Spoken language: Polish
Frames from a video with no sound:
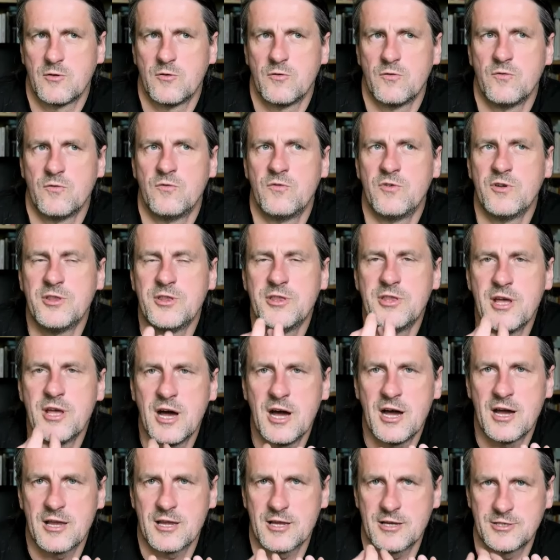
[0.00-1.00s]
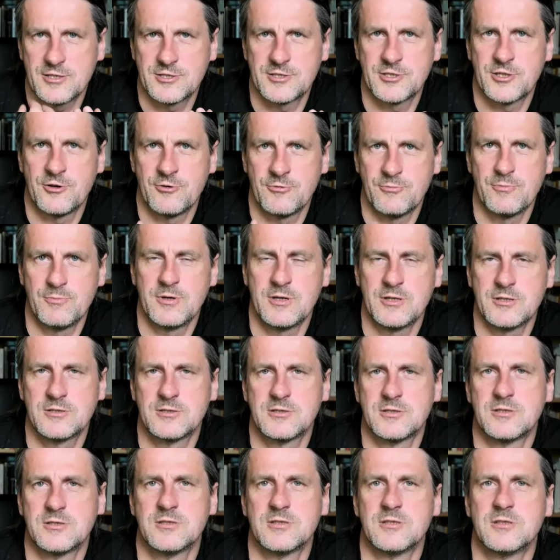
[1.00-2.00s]
wydaje się
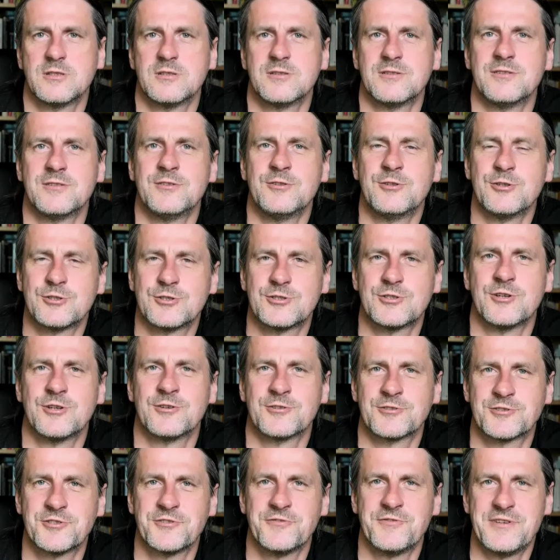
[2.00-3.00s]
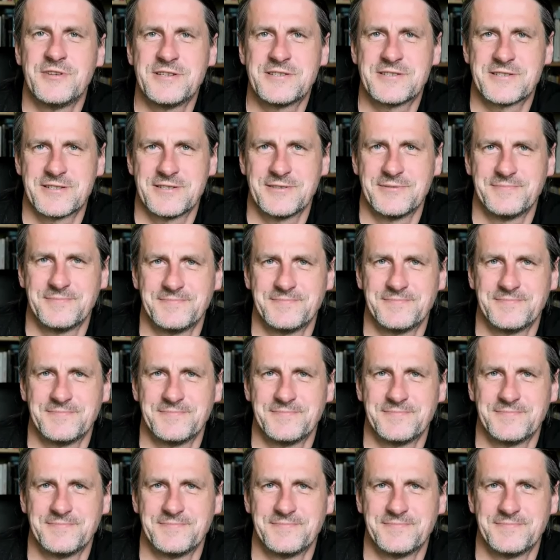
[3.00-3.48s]
być dość oczywisty.